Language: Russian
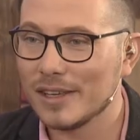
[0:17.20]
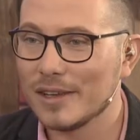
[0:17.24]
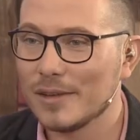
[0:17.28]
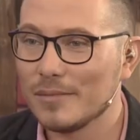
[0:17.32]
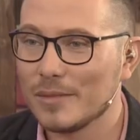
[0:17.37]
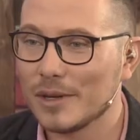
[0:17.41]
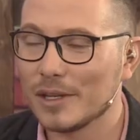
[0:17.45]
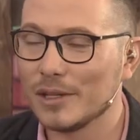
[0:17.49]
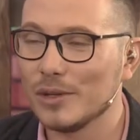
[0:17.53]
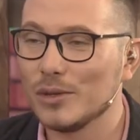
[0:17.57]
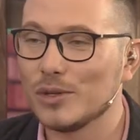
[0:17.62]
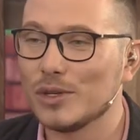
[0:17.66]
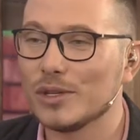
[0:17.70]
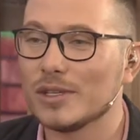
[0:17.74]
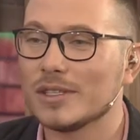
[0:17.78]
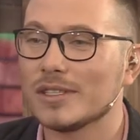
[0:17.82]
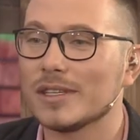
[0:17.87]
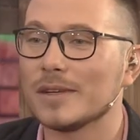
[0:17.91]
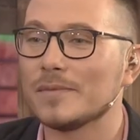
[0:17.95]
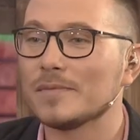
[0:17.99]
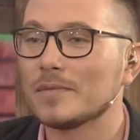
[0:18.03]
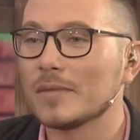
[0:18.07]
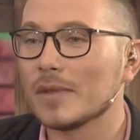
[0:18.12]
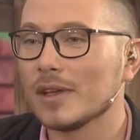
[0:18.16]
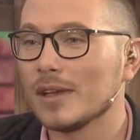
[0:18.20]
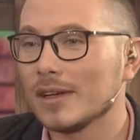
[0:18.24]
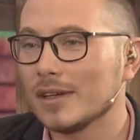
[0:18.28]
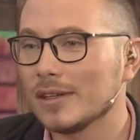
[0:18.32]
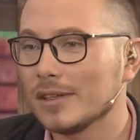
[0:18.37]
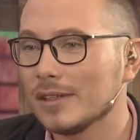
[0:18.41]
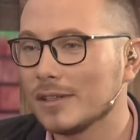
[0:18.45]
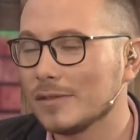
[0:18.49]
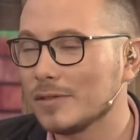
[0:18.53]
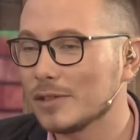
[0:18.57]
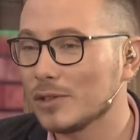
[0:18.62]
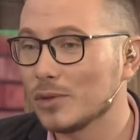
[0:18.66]
передающихся
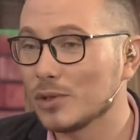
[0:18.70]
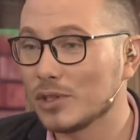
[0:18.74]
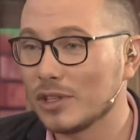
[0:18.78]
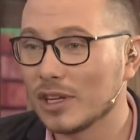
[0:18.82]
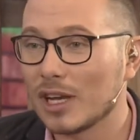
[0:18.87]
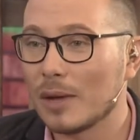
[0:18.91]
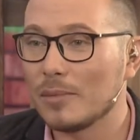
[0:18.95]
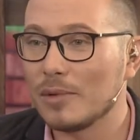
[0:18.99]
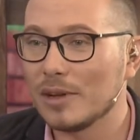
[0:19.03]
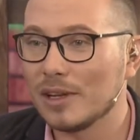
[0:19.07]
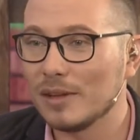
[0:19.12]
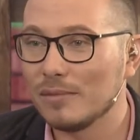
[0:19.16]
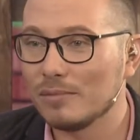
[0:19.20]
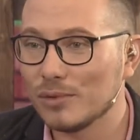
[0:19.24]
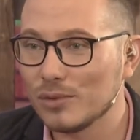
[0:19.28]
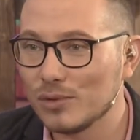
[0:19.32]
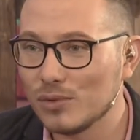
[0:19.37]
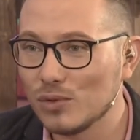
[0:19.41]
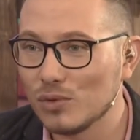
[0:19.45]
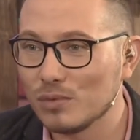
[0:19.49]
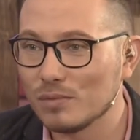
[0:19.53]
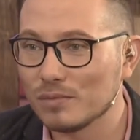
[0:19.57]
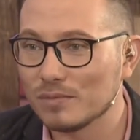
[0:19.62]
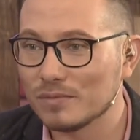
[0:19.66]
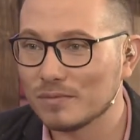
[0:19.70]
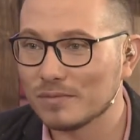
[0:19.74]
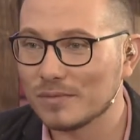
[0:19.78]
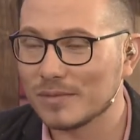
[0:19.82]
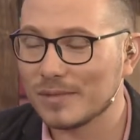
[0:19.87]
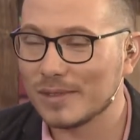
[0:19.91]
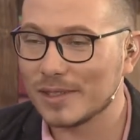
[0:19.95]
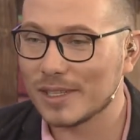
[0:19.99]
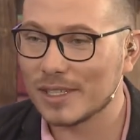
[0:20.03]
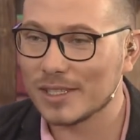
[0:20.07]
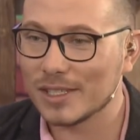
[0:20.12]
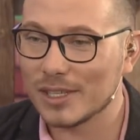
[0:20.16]
э, воздушно-капельным путем.
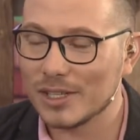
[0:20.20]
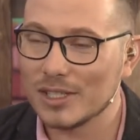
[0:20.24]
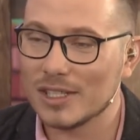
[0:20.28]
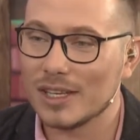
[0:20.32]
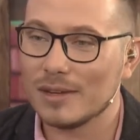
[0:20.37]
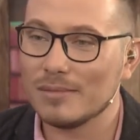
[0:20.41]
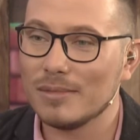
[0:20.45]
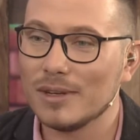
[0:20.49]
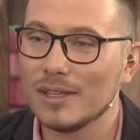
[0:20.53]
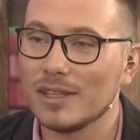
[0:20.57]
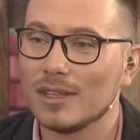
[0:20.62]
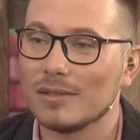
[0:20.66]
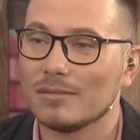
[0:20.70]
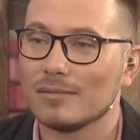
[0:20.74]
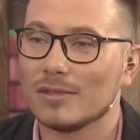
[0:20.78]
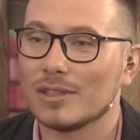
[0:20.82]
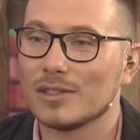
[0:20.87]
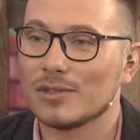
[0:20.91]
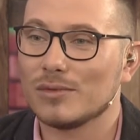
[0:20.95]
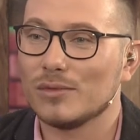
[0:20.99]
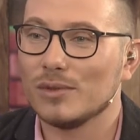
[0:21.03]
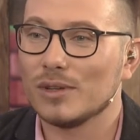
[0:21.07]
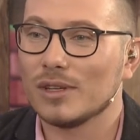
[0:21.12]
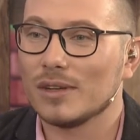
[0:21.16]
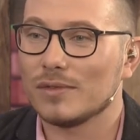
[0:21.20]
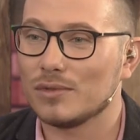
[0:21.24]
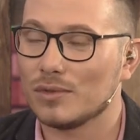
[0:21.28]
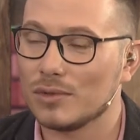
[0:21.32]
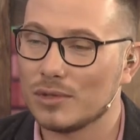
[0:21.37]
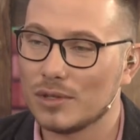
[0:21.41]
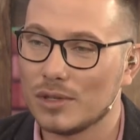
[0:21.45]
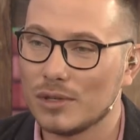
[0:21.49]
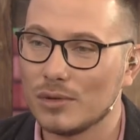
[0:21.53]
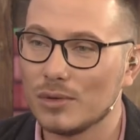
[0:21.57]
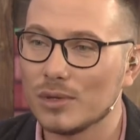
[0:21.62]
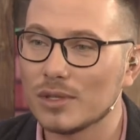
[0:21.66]
Расскажите об этом, насколько все
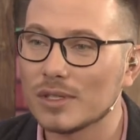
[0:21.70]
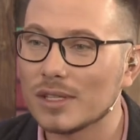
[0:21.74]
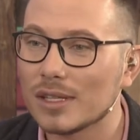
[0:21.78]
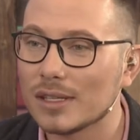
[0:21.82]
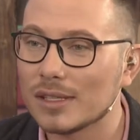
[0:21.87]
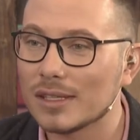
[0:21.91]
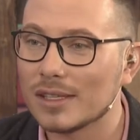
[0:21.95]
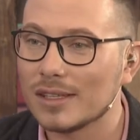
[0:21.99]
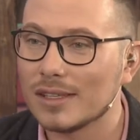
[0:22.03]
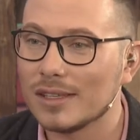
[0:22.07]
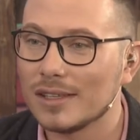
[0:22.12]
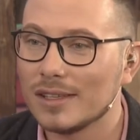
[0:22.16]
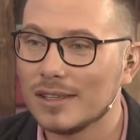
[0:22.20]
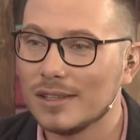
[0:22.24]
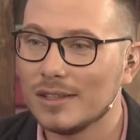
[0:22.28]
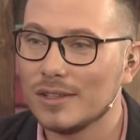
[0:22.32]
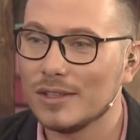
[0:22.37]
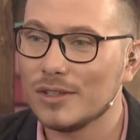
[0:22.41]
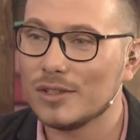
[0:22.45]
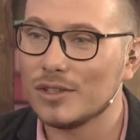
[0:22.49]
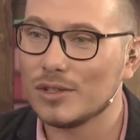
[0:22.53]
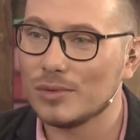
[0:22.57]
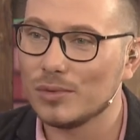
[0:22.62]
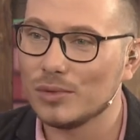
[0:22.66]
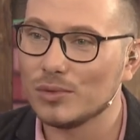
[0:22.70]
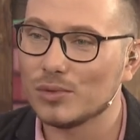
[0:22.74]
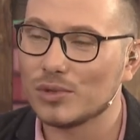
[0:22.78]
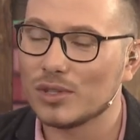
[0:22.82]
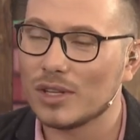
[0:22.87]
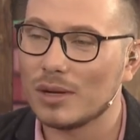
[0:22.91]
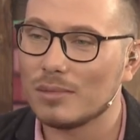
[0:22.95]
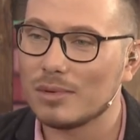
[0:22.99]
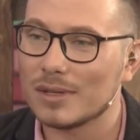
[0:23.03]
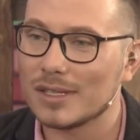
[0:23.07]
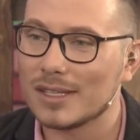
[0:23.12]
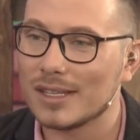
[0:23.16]
серьезно и чего
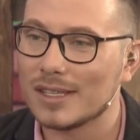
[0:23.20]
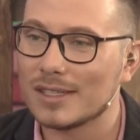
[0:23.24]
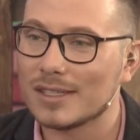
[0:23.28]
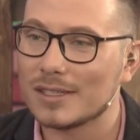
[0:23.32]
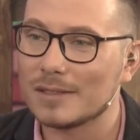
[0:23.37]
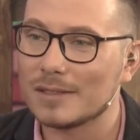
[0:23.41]
нужно опасаться?